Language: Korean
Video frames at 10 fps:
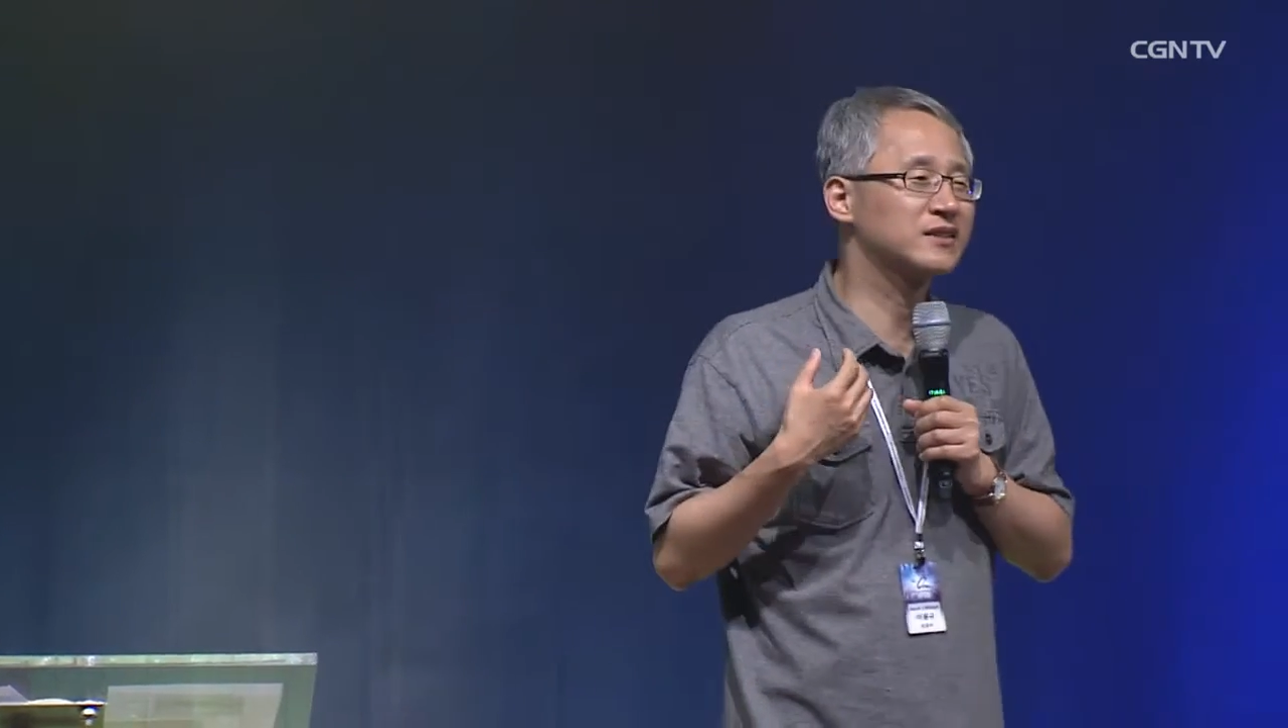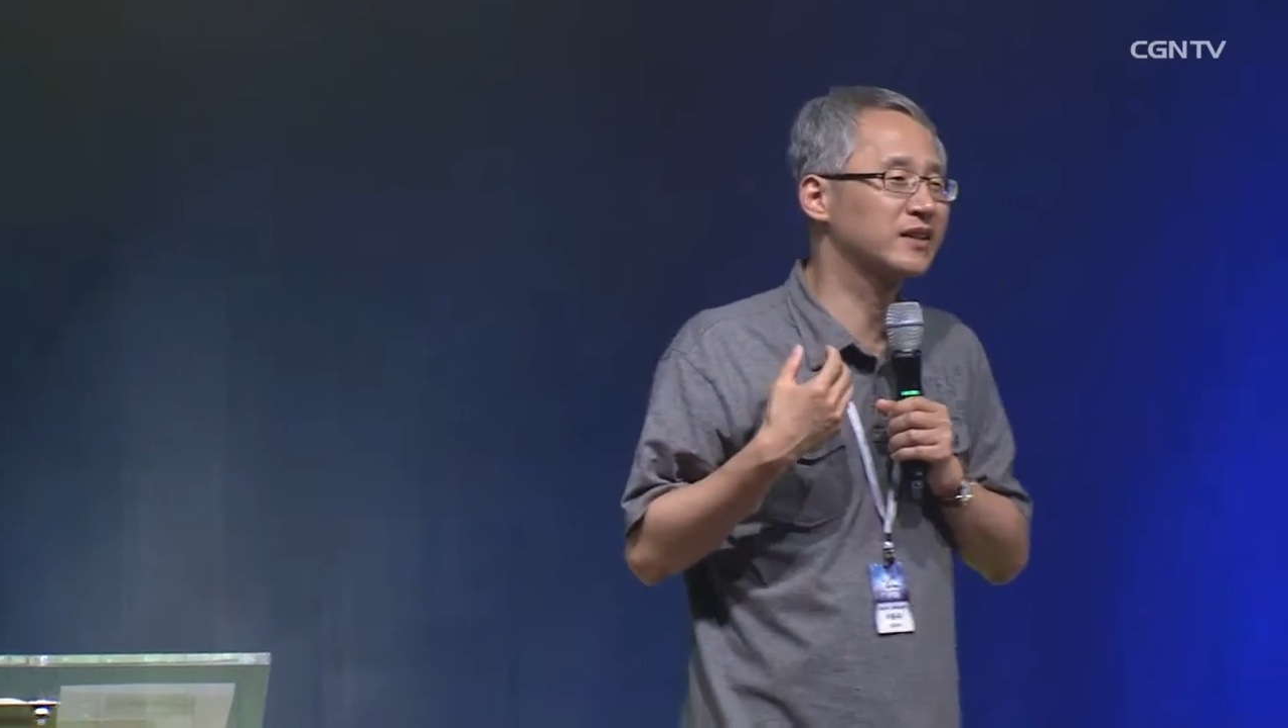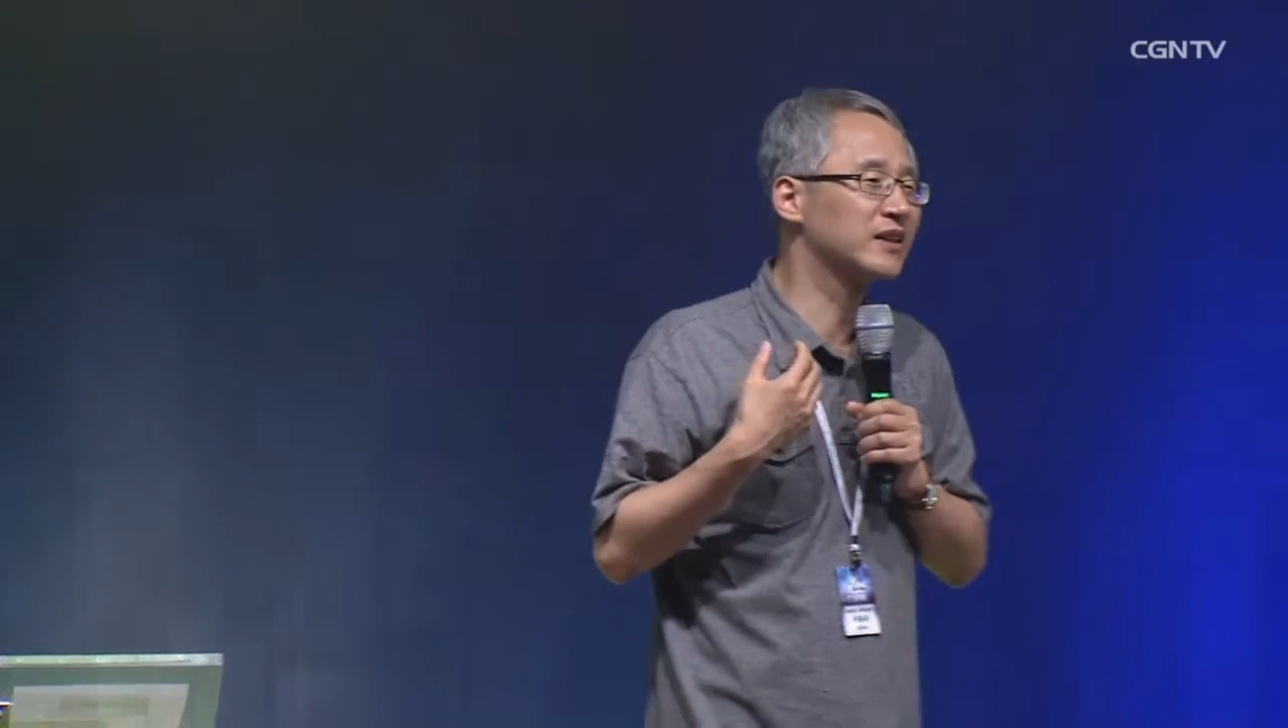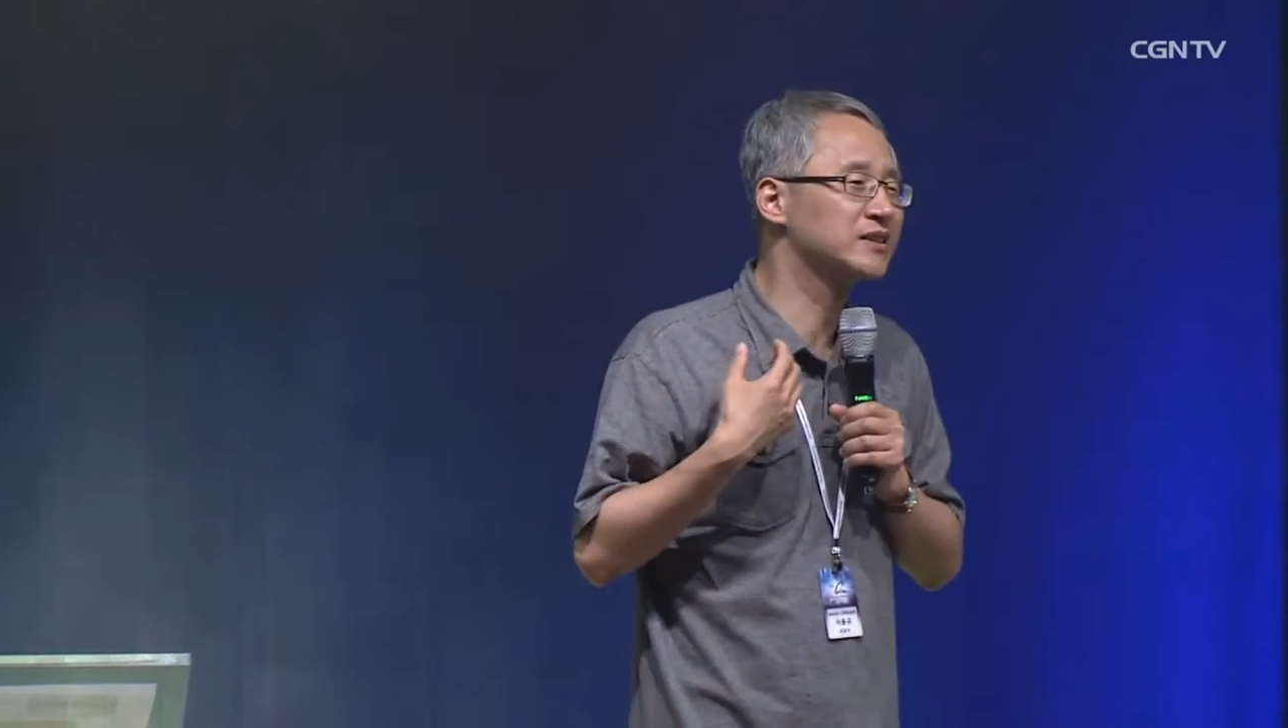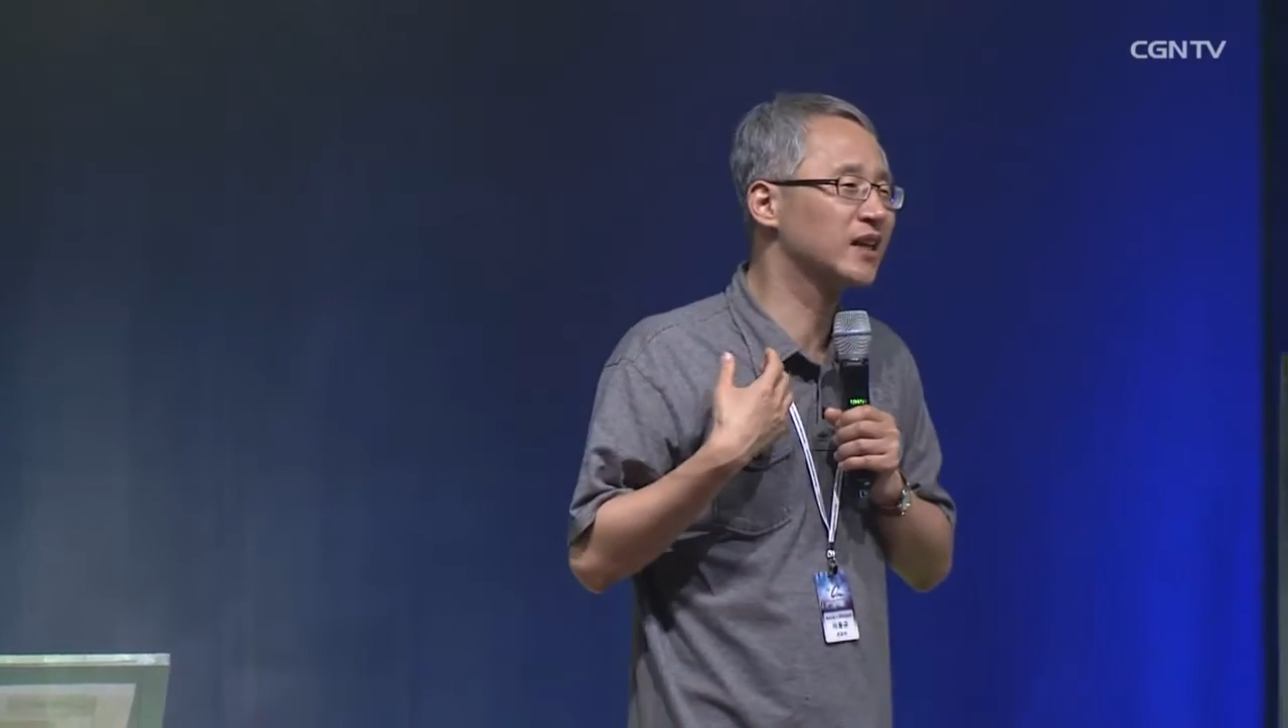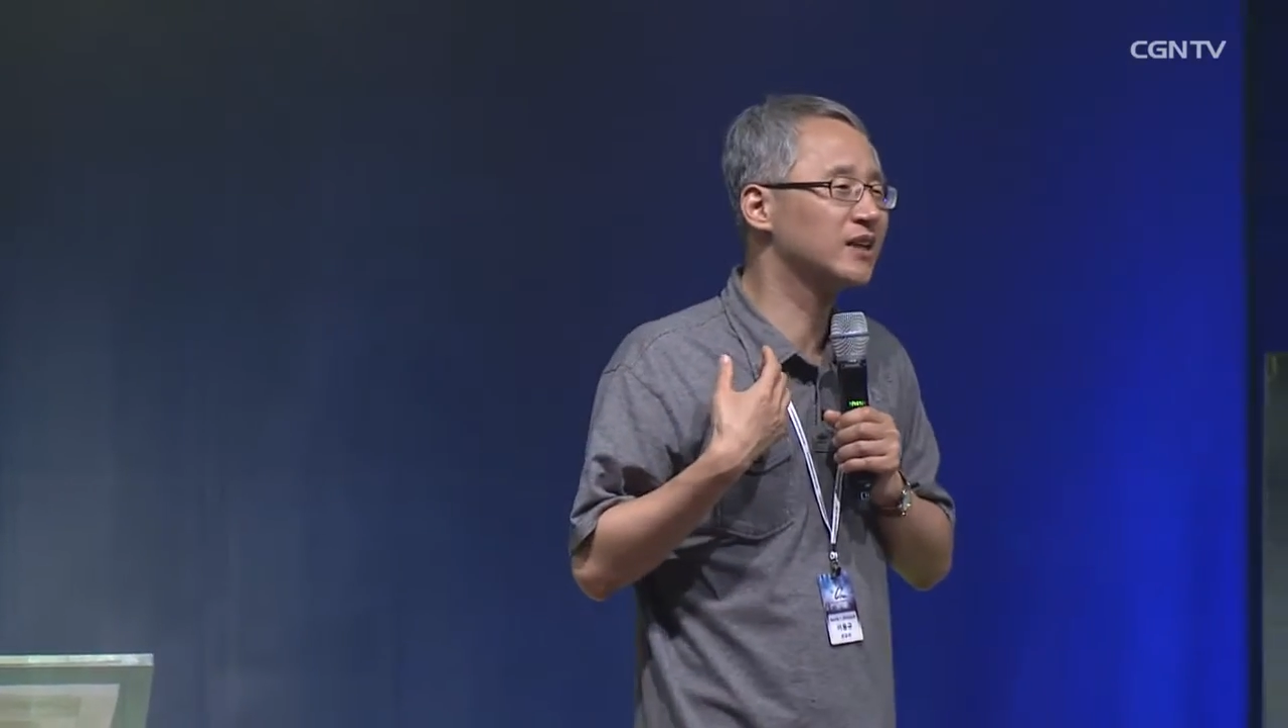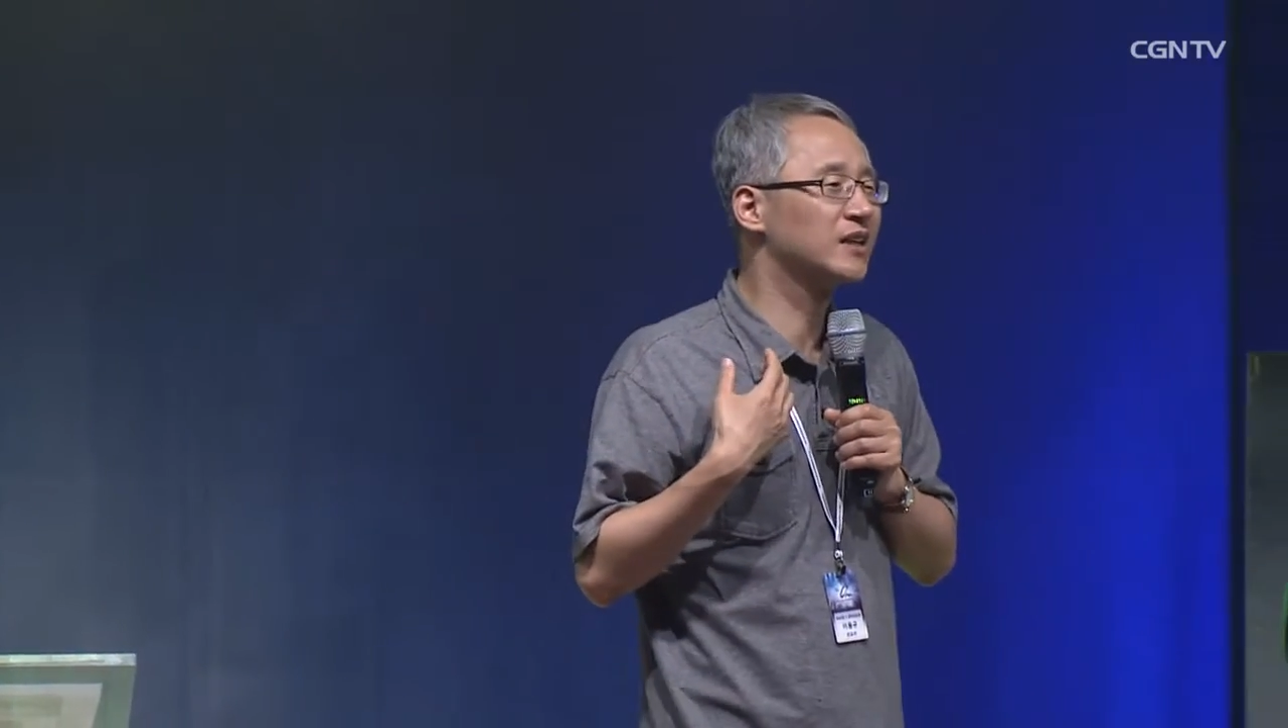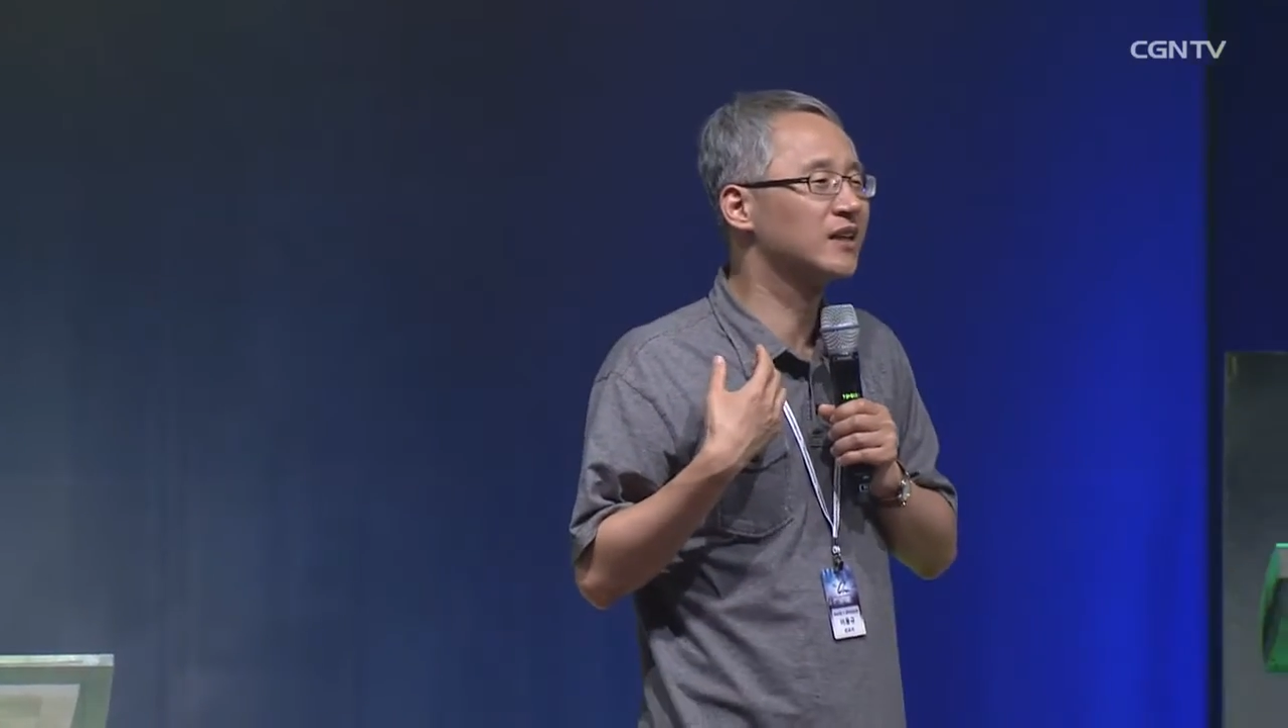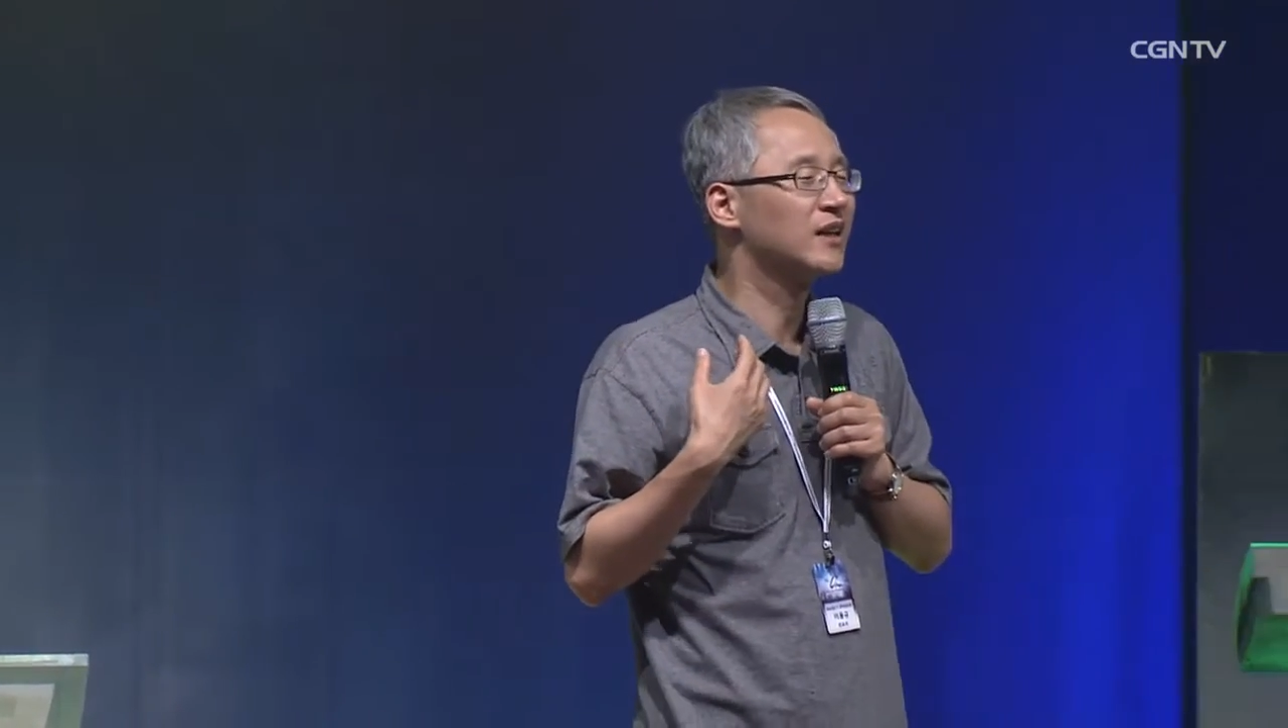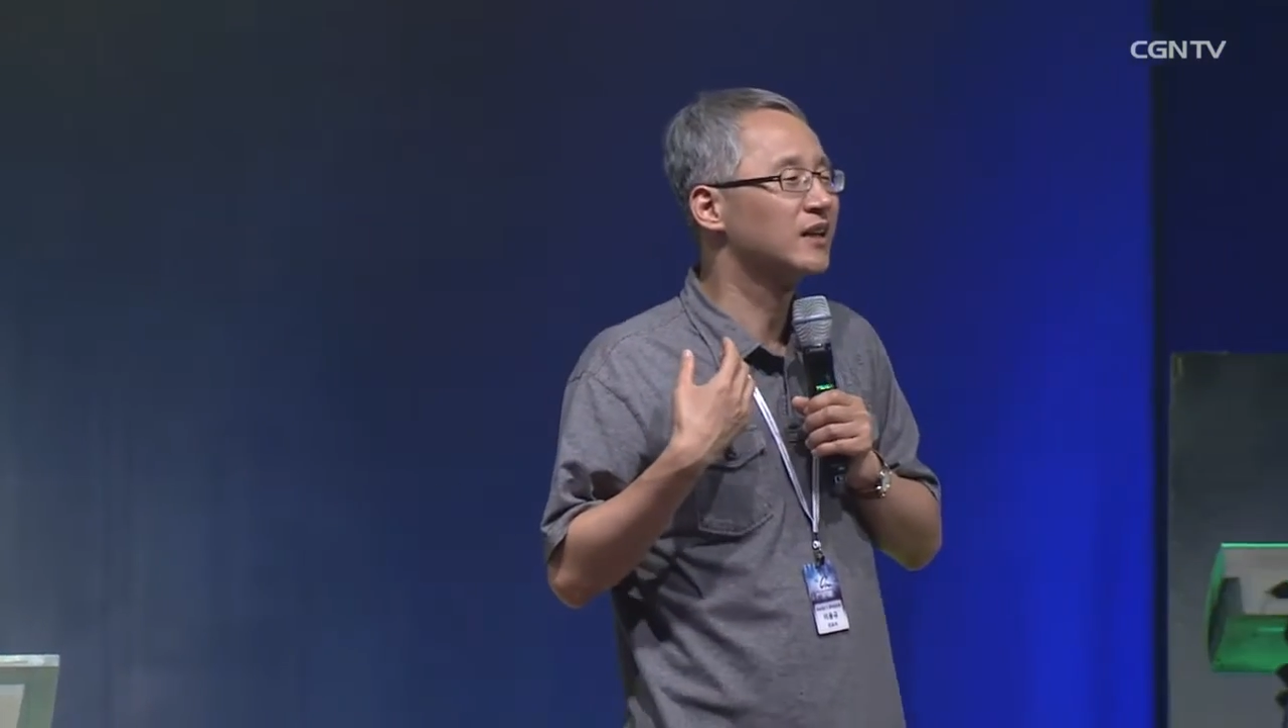
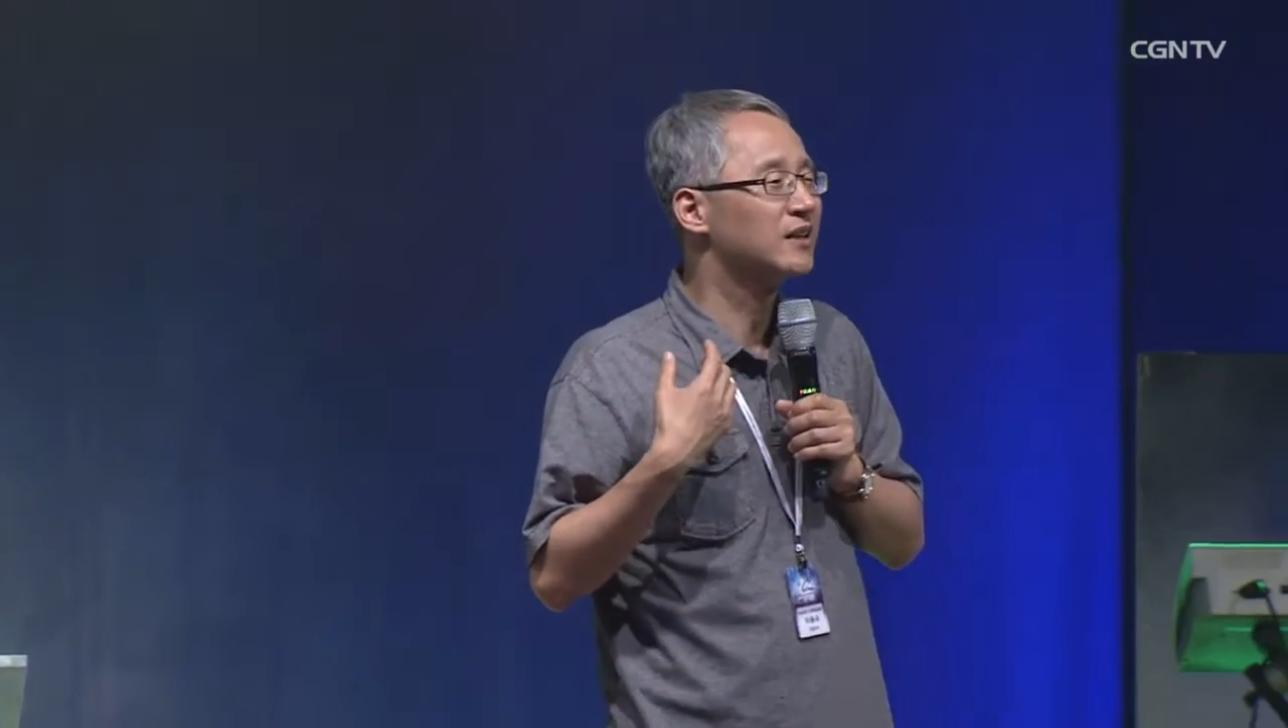굉장히